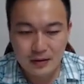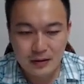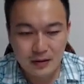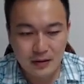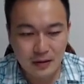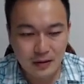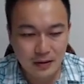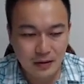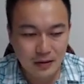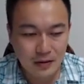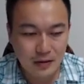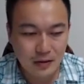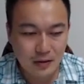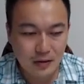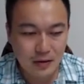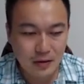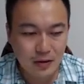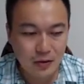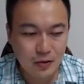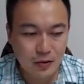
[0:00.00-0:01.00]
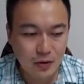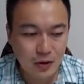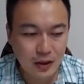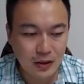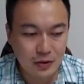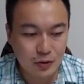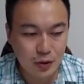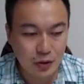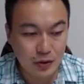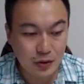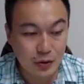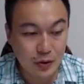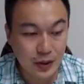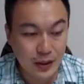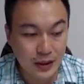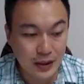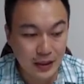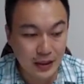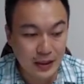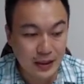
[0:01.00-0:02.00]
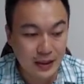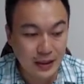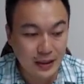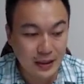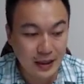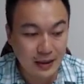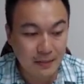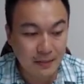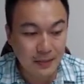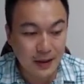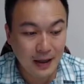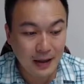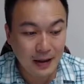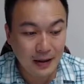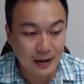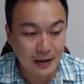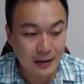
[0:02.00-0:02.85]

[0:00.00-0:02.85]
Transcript: 呃，例如说很纯粹的一根钢棒，